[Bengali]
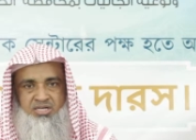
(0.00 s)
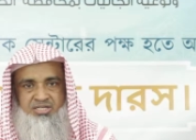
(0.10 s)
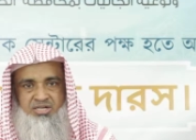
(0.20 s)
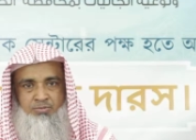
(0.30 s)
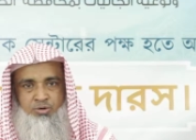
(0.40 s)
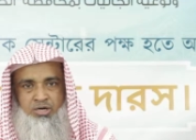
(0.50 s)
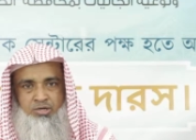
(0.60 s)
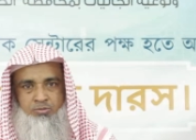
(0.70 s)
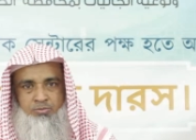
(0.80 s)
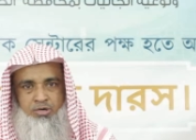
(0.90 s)
আসসালামু
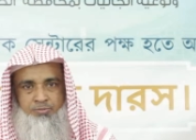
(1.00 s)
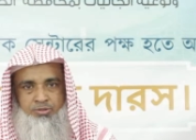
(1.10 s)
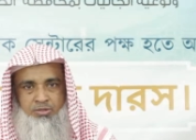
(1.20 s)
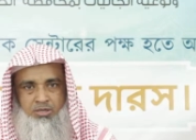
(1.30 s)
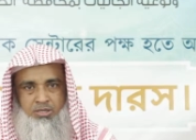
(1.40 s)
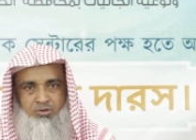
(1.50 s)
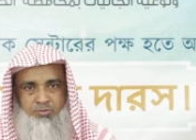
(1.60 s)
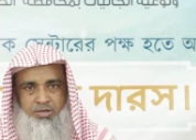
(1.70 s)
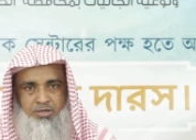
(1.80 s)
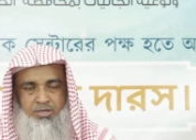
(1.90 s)
আলাইকুম রহমতুল্লাহ
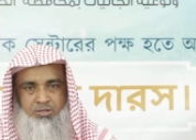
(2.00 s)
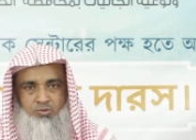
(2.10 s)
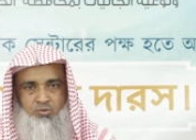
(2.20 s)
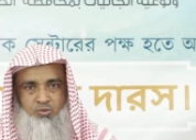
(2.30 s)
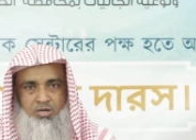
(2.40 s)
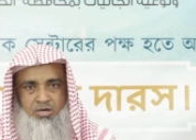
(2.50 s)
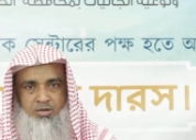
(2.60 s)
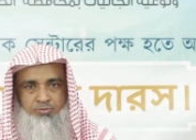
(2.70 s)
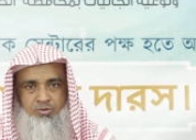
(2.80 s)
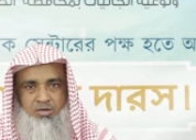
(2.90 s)
ওবরাকাত
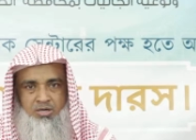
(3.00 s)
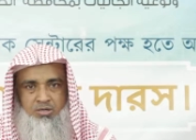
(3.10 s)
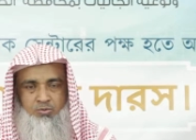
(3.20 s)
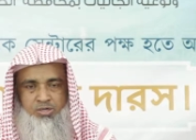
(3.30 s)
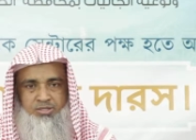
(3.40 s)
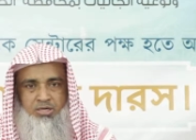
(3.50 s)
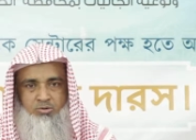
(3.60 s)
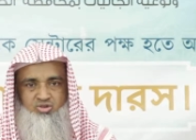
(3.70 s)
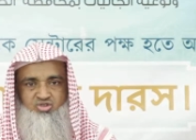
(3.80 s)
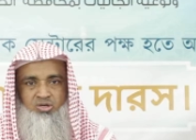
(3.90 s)
আলহামদুলিল্লাহ ওয়াহদাহ
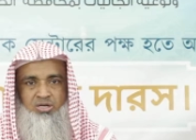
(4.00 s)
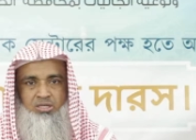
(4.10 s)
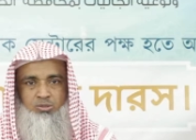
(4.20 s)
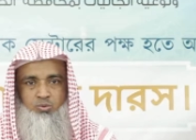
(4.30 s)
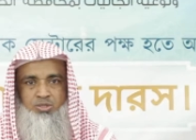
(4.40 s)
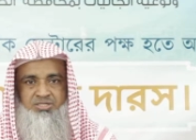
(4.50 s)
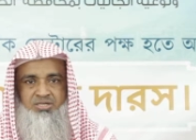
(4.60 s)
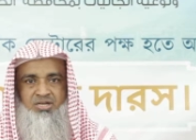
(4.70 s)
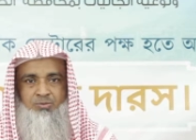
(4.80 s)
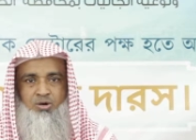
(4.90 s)
ওসলাত
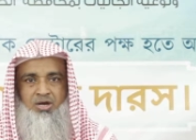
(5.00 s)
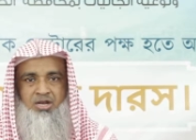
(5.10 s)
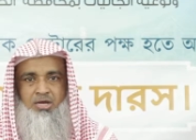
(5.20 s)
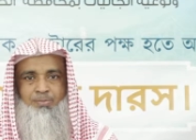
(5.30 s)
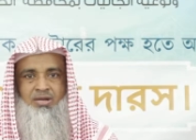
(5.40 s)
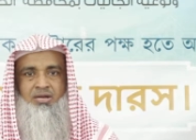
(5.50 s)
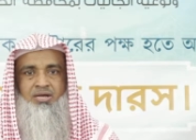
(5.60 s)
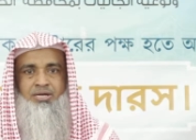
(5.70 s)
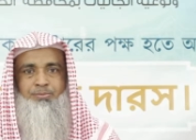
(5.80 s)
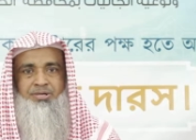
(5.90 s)
ওয়াসালাম আলা
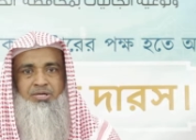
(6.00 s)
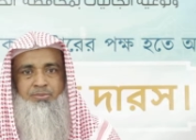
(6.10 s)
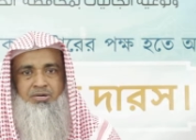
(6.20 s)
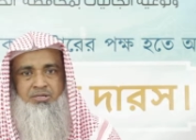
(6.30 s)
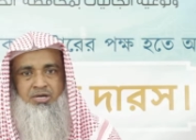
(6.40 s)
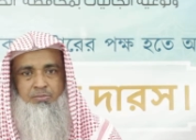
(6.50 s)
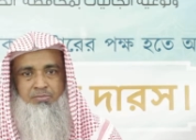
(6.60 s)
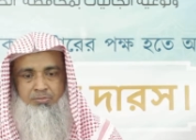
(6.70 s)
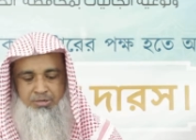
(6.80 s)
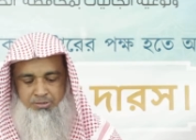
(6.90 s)
মাল্লা নবী আবাদ
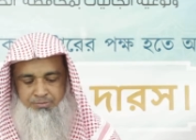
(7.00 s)
আম্মা